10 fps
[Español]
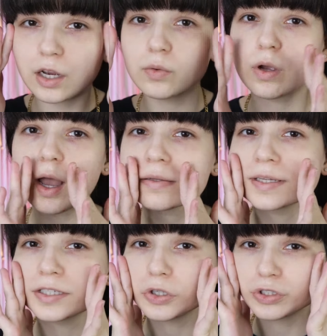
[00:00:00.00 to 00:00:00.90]
que nunca
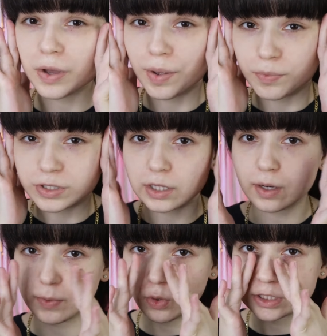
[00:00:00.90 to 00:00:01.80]
antes nos habíamos
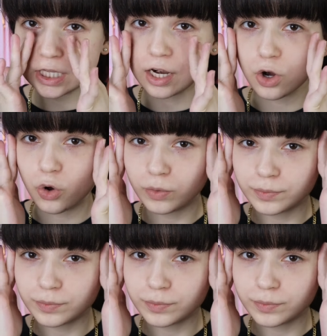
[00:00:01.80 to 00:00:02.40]
atrevido a hacerlo.